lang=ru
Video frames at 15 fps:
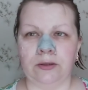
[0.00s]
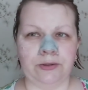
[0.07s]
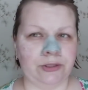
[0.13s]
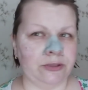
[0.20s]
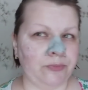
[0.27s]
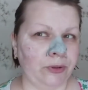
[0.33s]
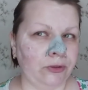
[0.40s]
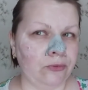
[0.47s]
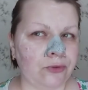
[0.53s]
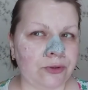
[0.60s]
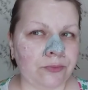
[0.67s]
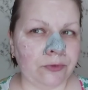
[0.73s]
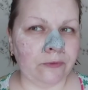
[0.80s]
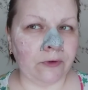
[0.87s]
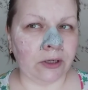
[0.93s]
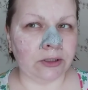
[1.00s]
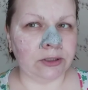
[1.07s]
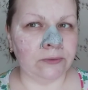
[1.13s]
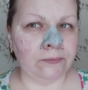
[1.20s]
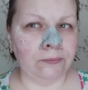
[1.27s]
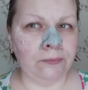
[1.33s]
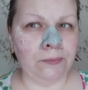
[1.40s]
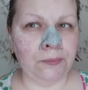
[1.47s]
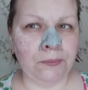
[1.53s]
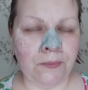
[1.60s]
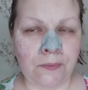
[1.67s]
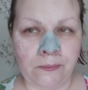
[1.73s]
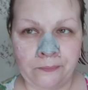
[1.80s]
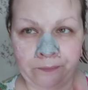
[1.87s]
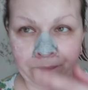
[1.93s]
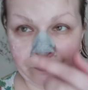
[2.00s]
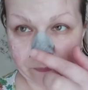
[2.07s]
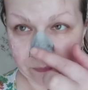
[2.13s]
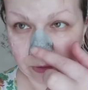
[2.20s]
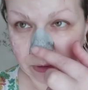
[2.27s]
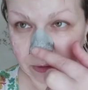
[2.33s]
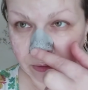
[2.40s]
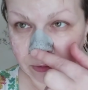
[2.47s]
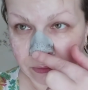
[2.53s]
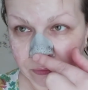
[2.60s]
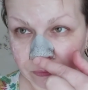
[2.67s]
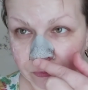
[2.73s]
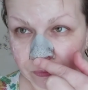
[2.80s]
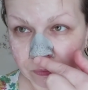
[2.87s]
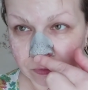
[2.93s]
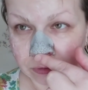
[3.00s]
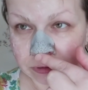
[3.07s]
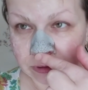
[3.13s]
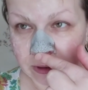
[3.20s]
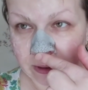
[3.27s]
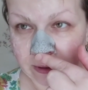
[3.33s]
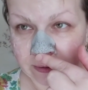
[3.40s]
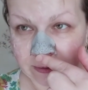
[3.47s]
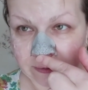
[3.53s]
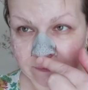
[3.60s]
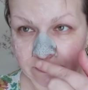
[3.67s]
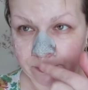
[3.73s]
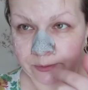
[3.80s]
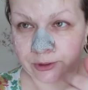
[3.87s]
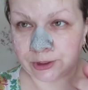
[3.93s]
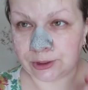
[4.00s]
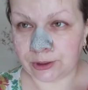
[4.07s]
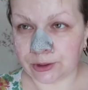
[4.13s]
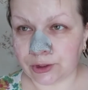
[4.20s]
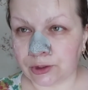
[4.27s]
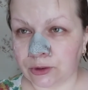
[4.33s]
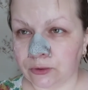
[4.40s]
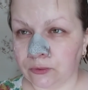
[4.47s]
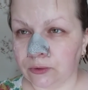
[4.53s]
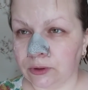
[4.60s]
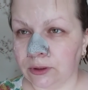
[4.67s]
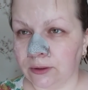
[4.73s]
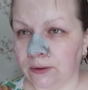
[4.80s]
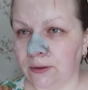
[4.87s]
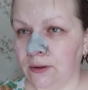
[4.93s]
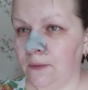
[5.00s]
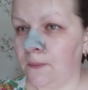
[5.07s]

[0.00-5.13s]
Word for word: Сейчас пойду смывать. Ну, нос это вообще что-то.